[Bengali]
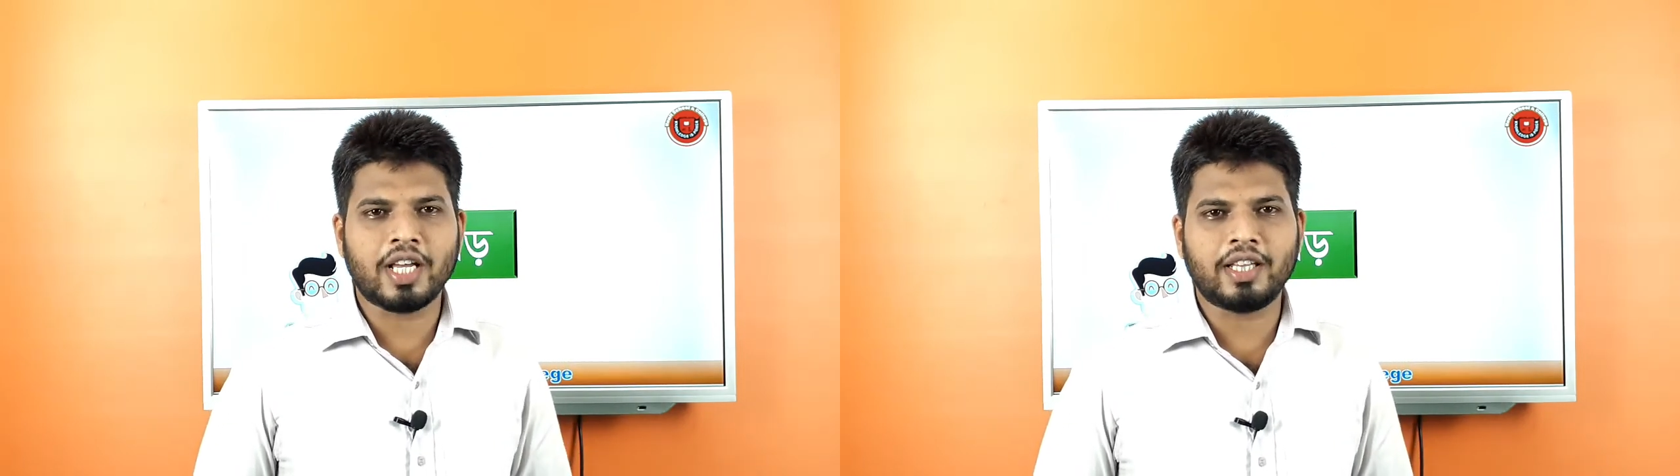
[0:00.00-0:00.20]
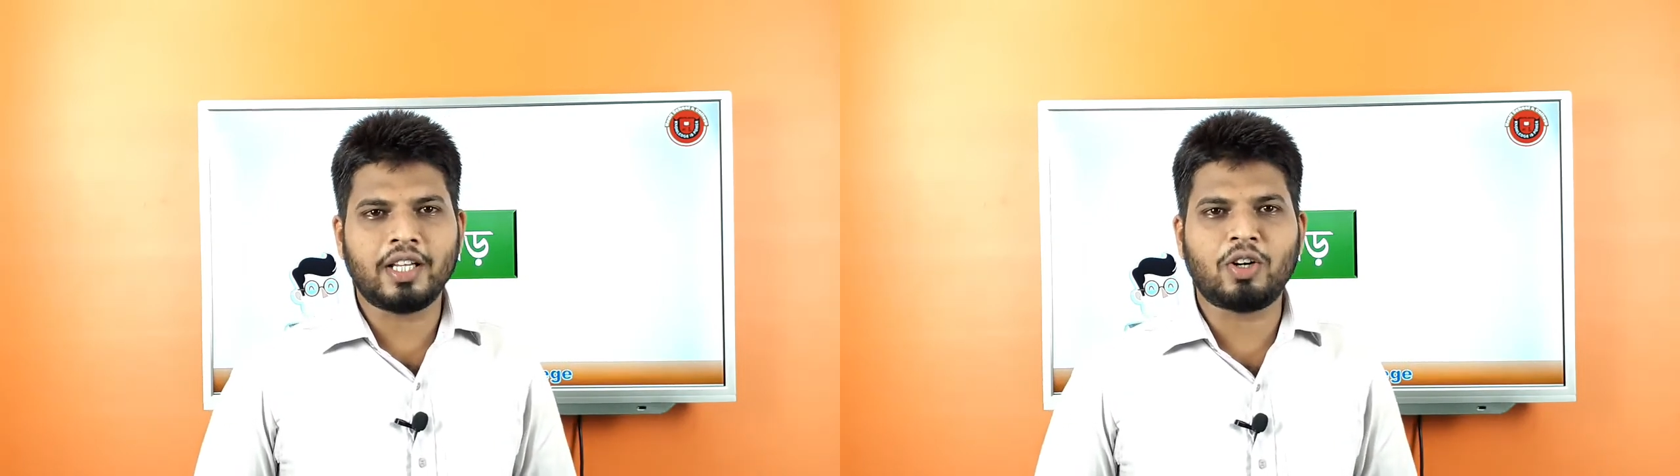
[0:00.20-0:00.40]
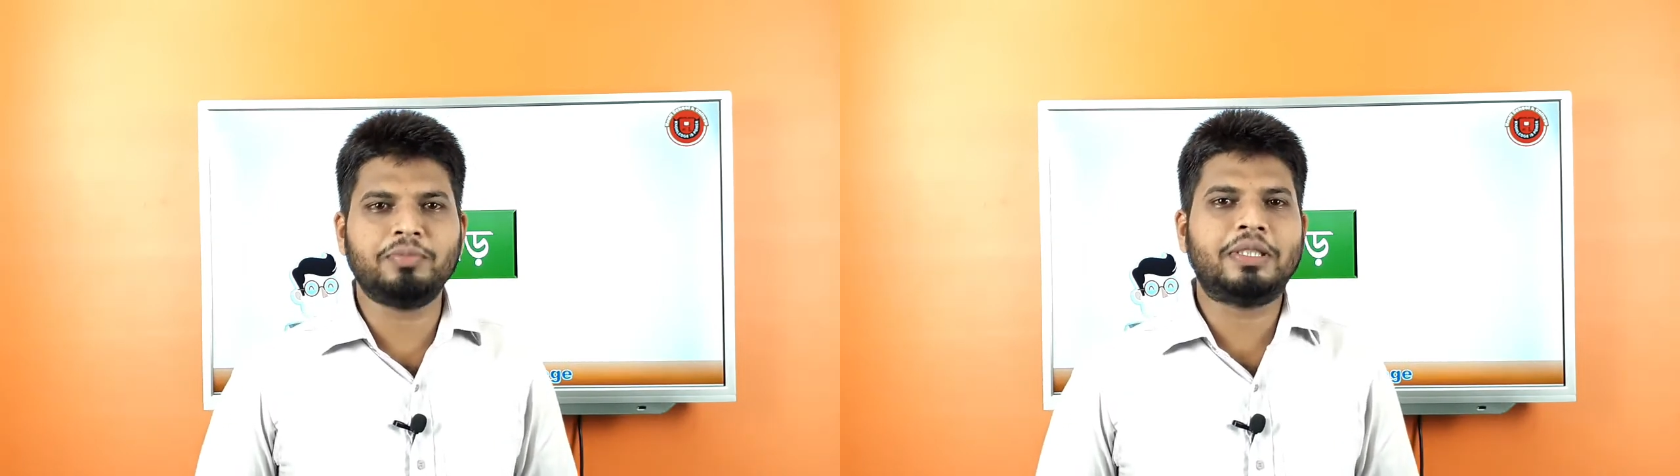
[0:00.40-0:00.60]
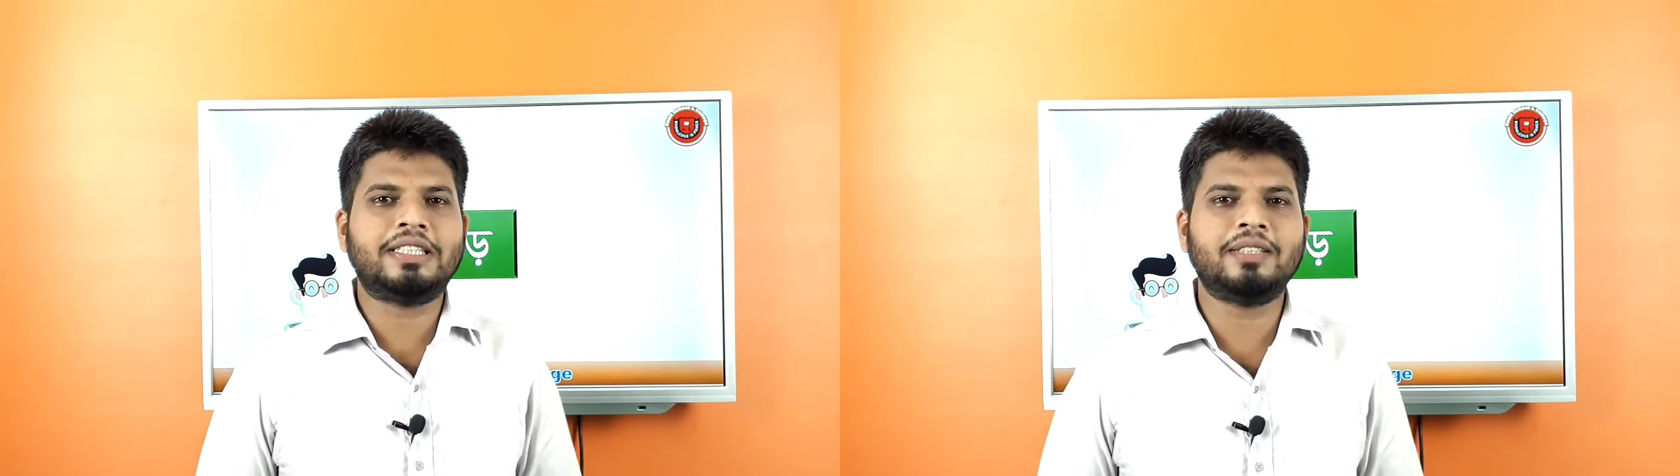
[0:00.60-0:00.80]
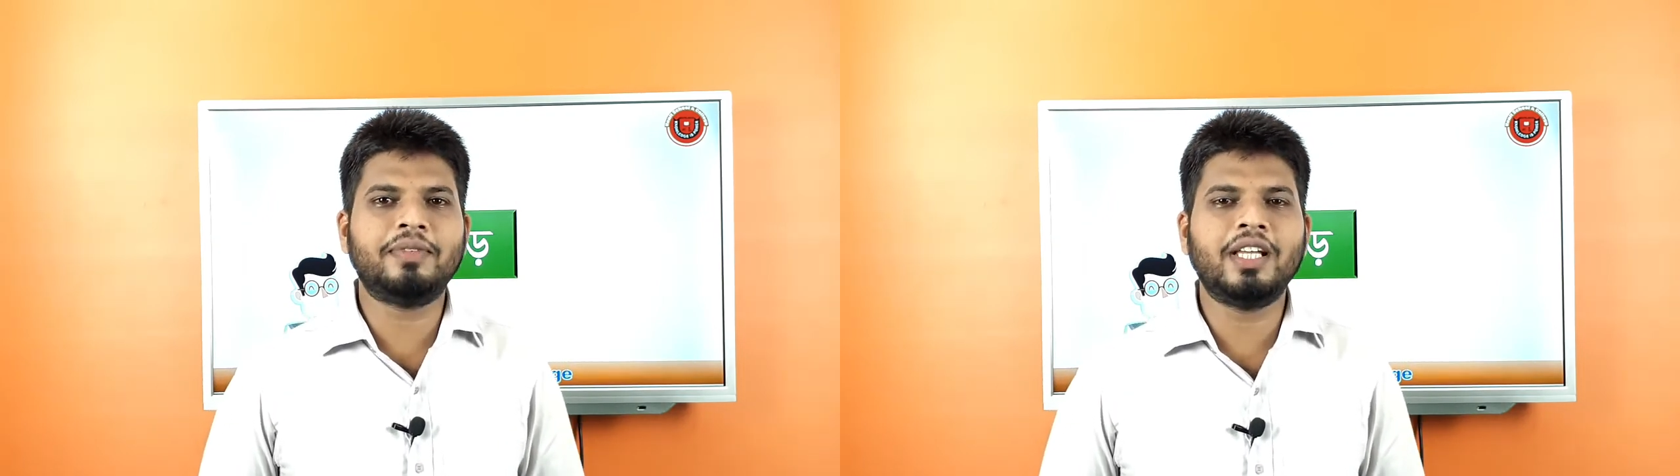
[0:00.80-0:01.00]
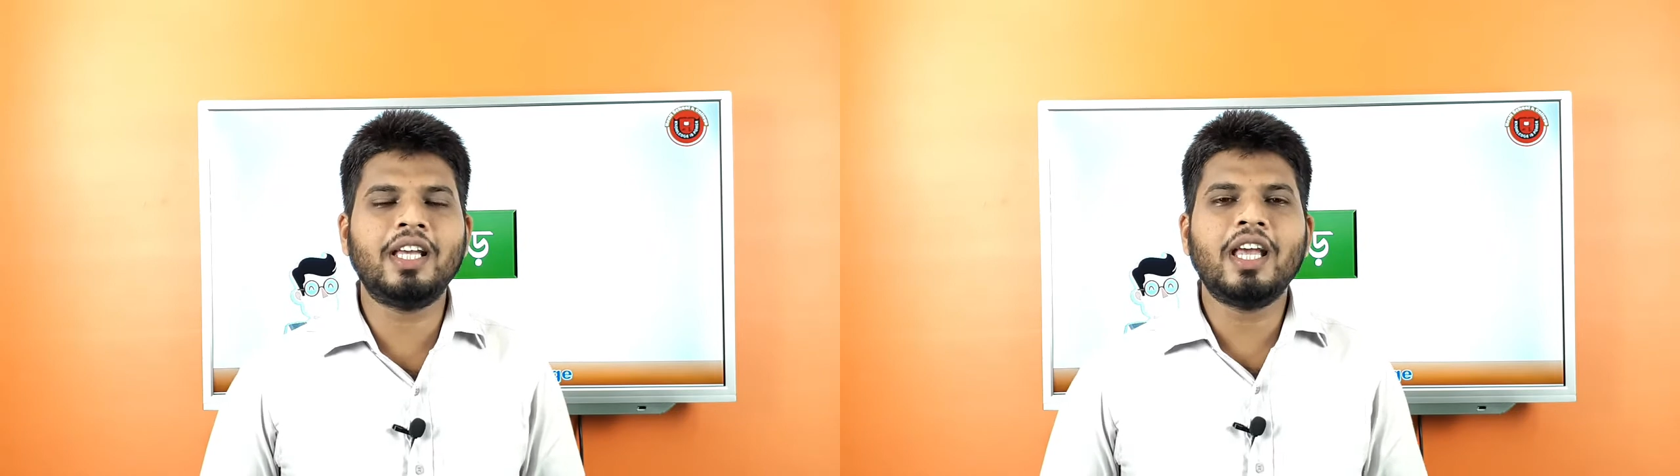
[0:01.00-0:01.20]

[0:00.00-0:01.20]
চাইতে কম্পারিটিভলি